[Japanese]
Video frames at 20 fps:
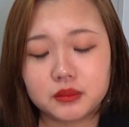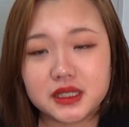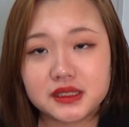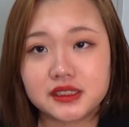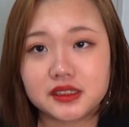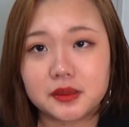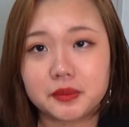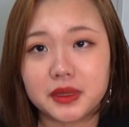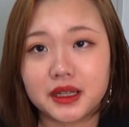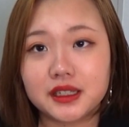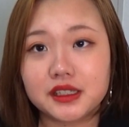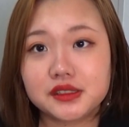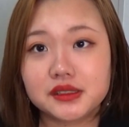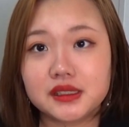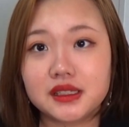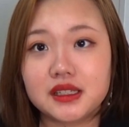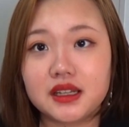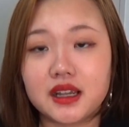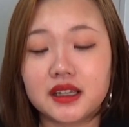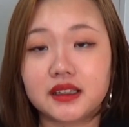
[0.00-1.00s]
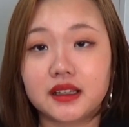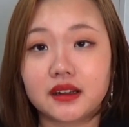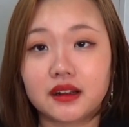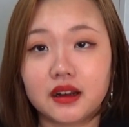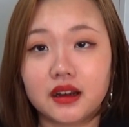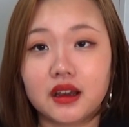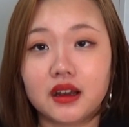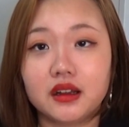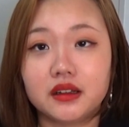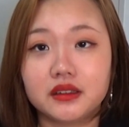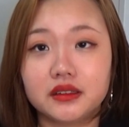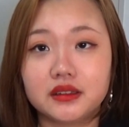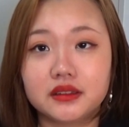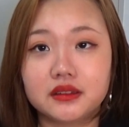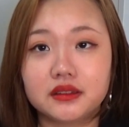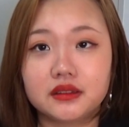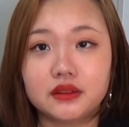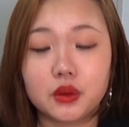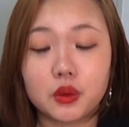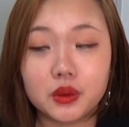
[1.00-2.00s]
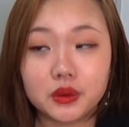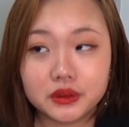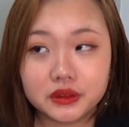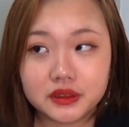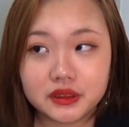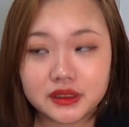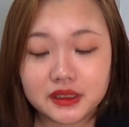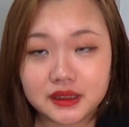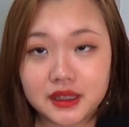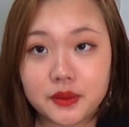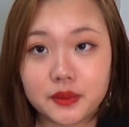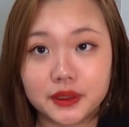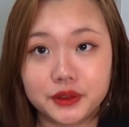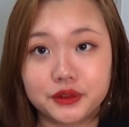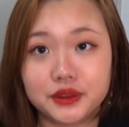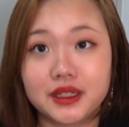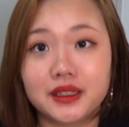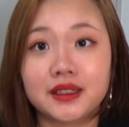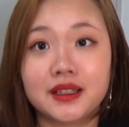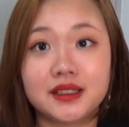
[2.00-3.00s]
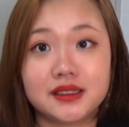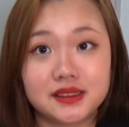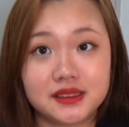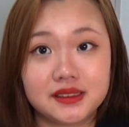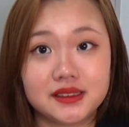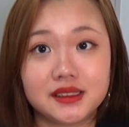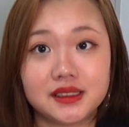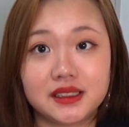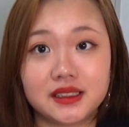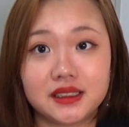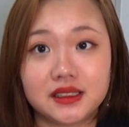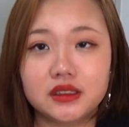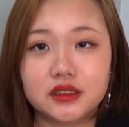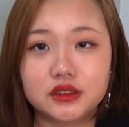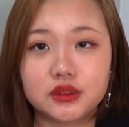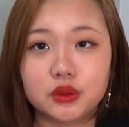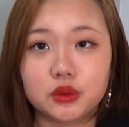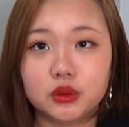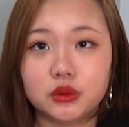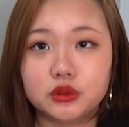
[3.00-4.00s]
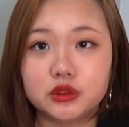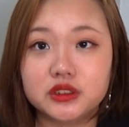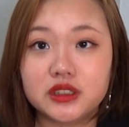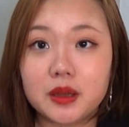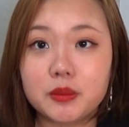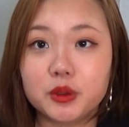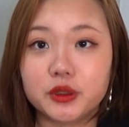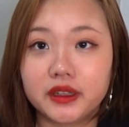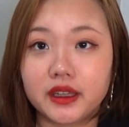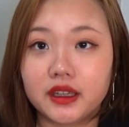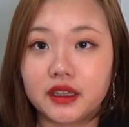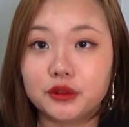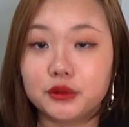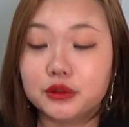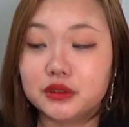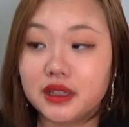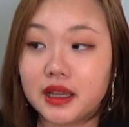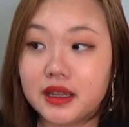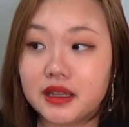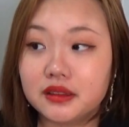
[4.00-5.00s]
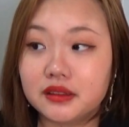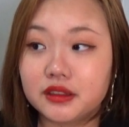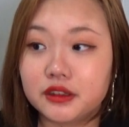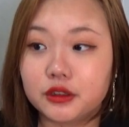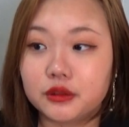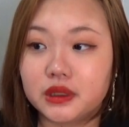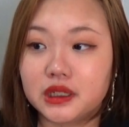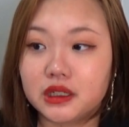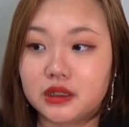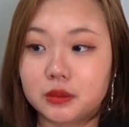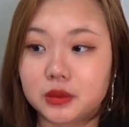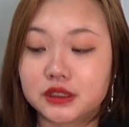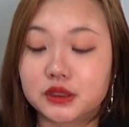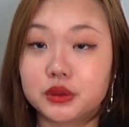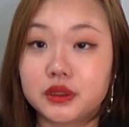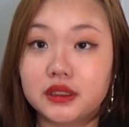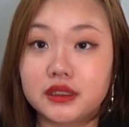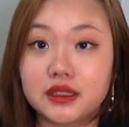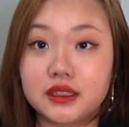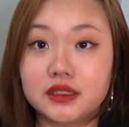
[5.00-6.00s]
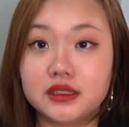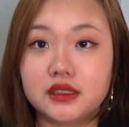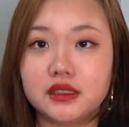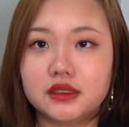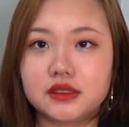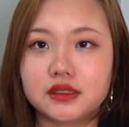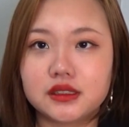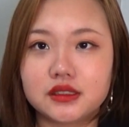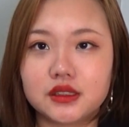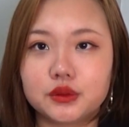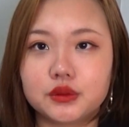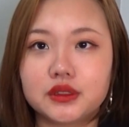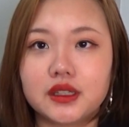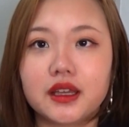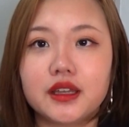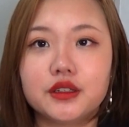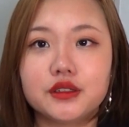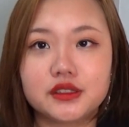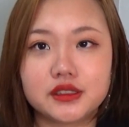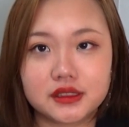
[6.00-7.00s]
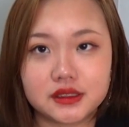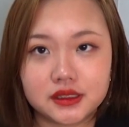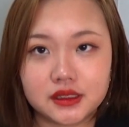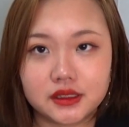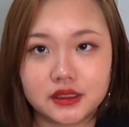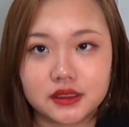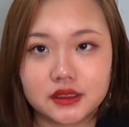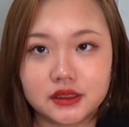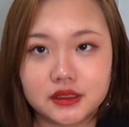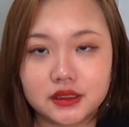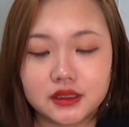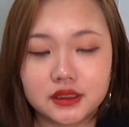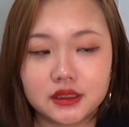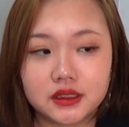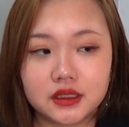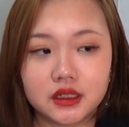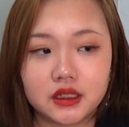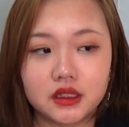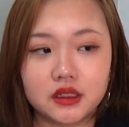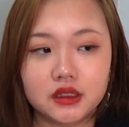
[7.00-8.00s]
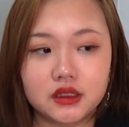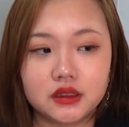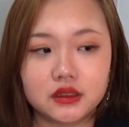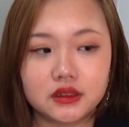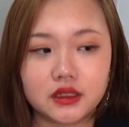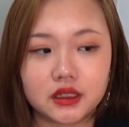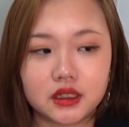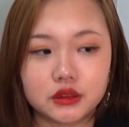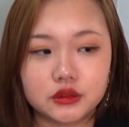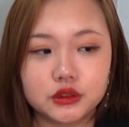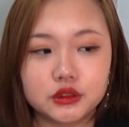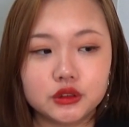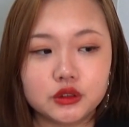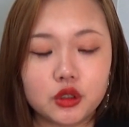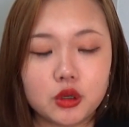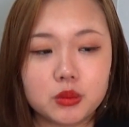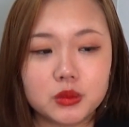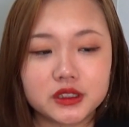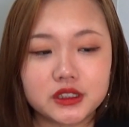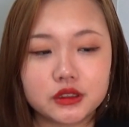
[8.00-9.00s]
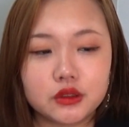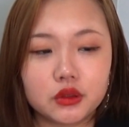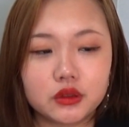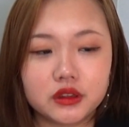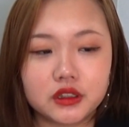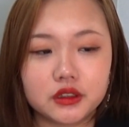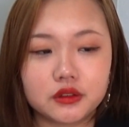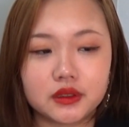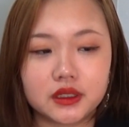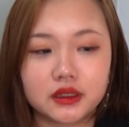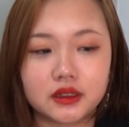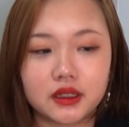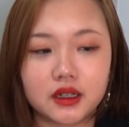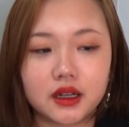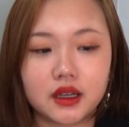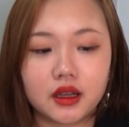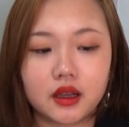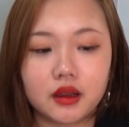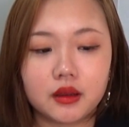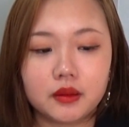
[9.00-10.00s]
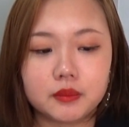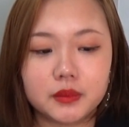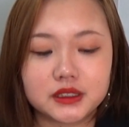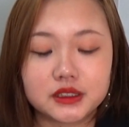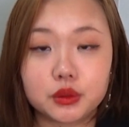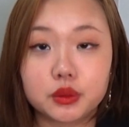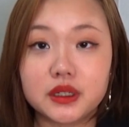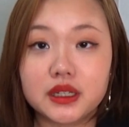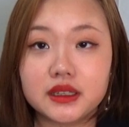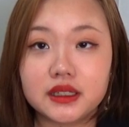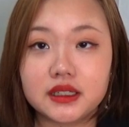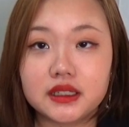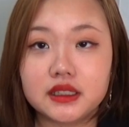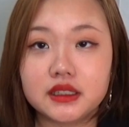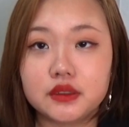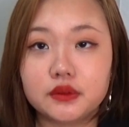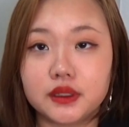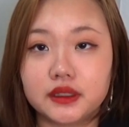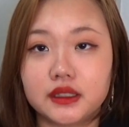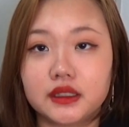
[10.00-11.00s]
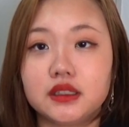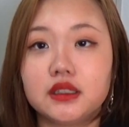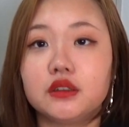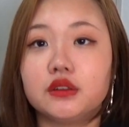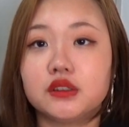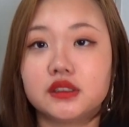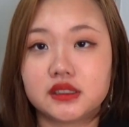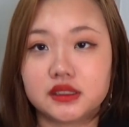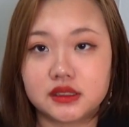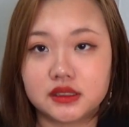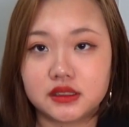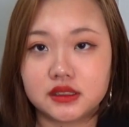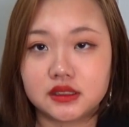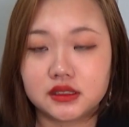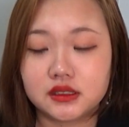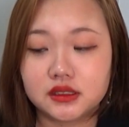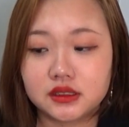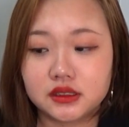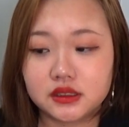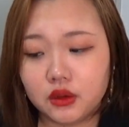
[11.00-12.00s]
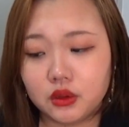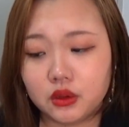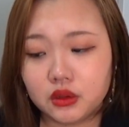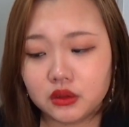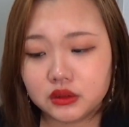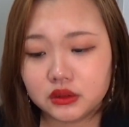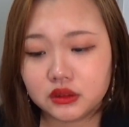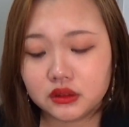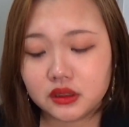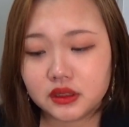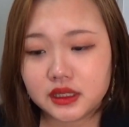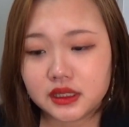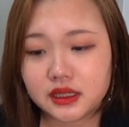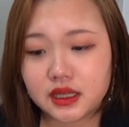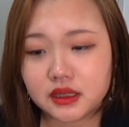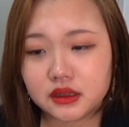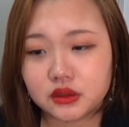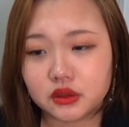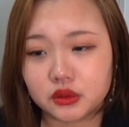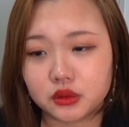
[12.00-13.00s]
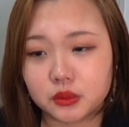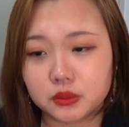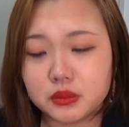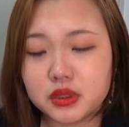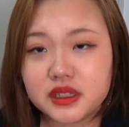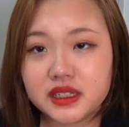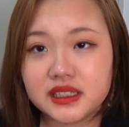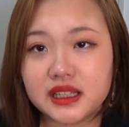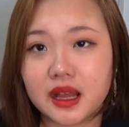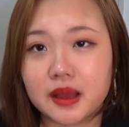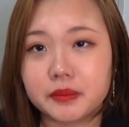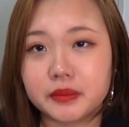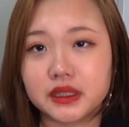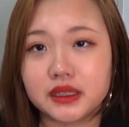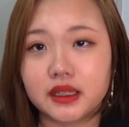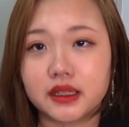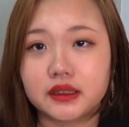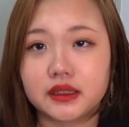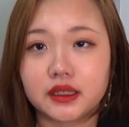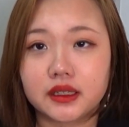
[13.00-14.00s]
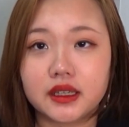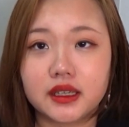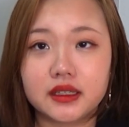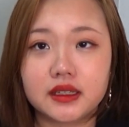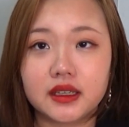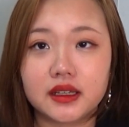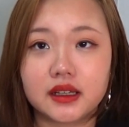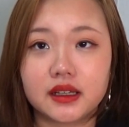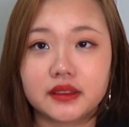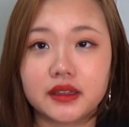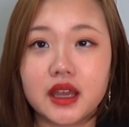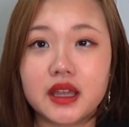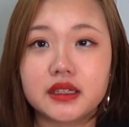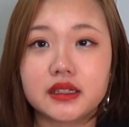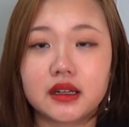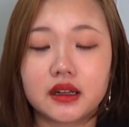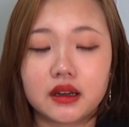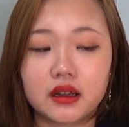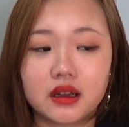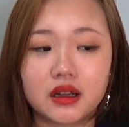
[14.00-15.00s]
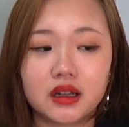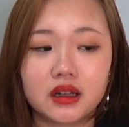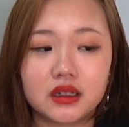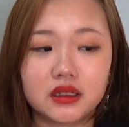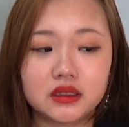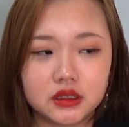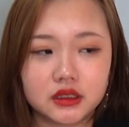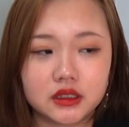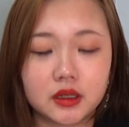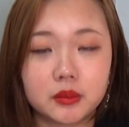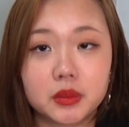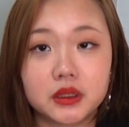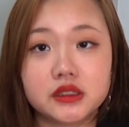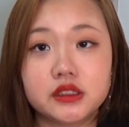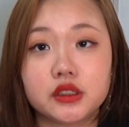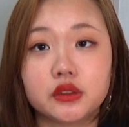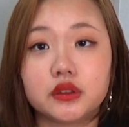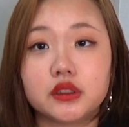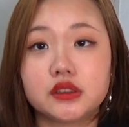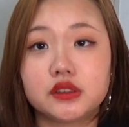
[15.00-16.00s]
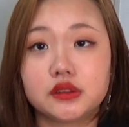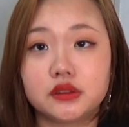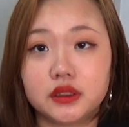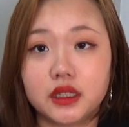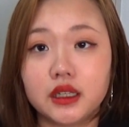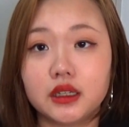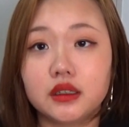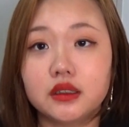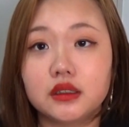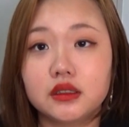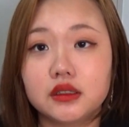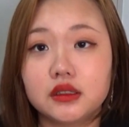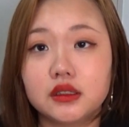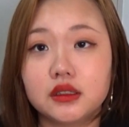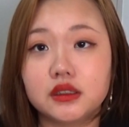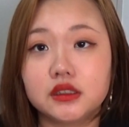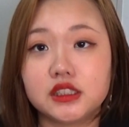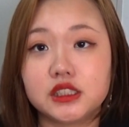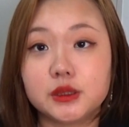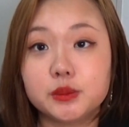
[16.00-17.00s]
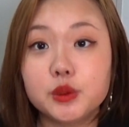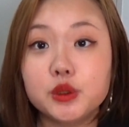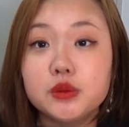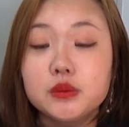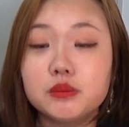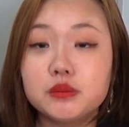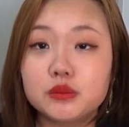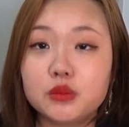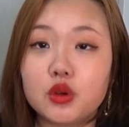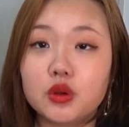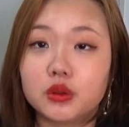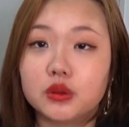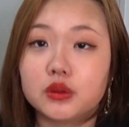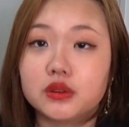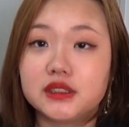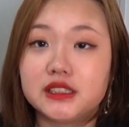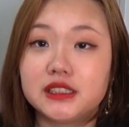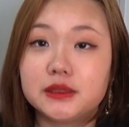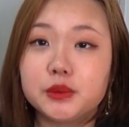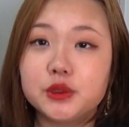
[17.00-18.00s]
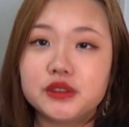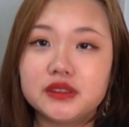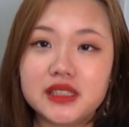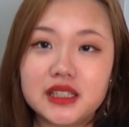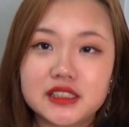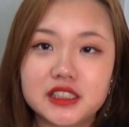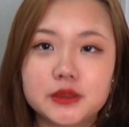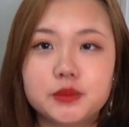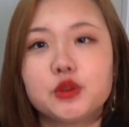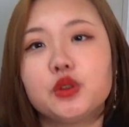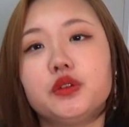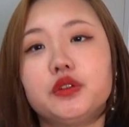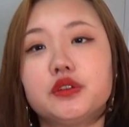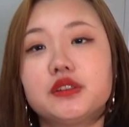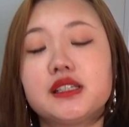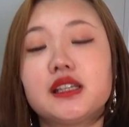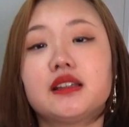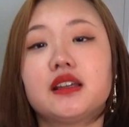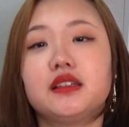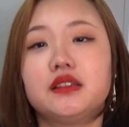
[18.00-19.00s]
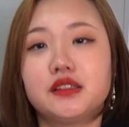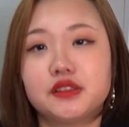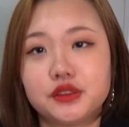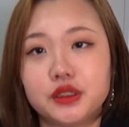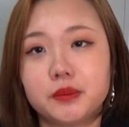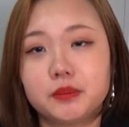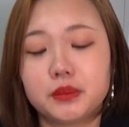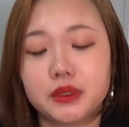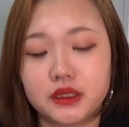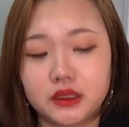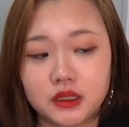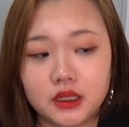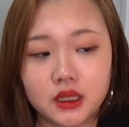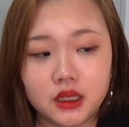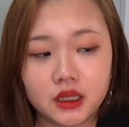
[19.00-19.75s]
マジで負けず嫌いだから本当に手は抜けないしそう歌もね歌いって言われればそれなりに全然歌えるしなんか運動もしろって言われたら、まあ、それなりにはできるし本当に何ていうの無理だみたいな経験がないから頑張っちゃうんですよね自分も自分で自分を許せないんですよやっぱり